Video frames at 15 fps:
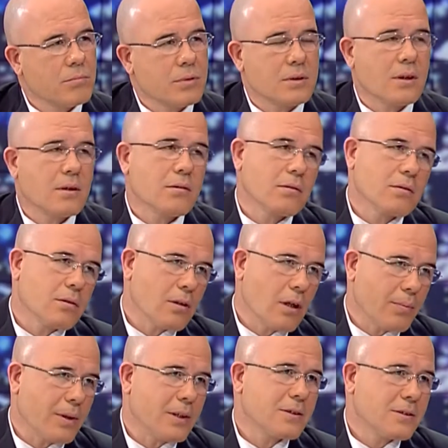Biz
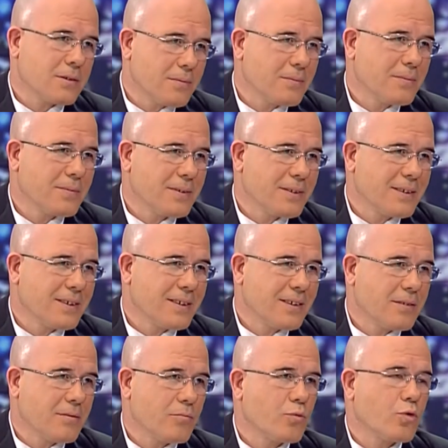yaparız.
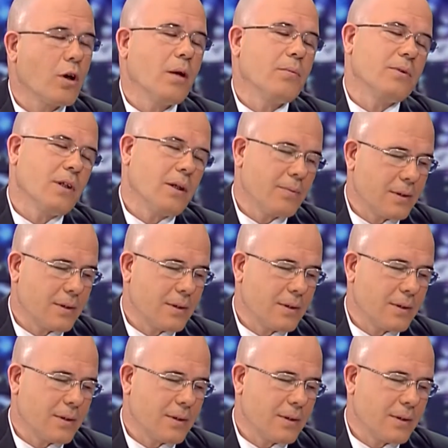Kendiniz? Tabii yaparız.